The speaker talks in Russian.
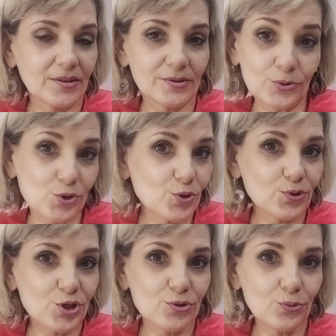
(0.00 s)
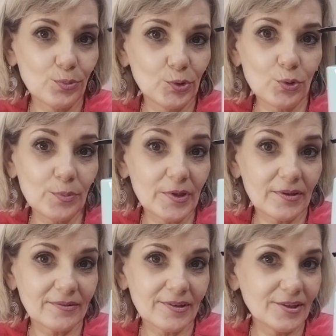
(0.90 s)
Тоже очень
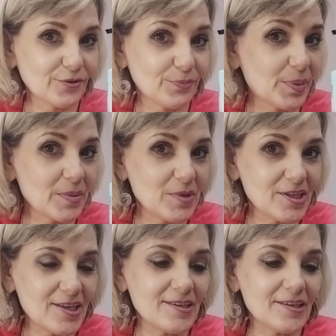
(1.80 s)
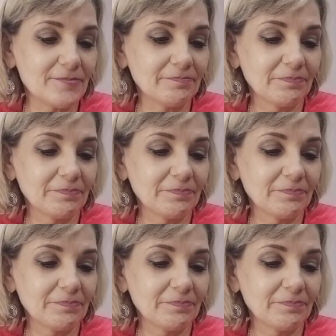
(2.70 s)
удобно это в применении.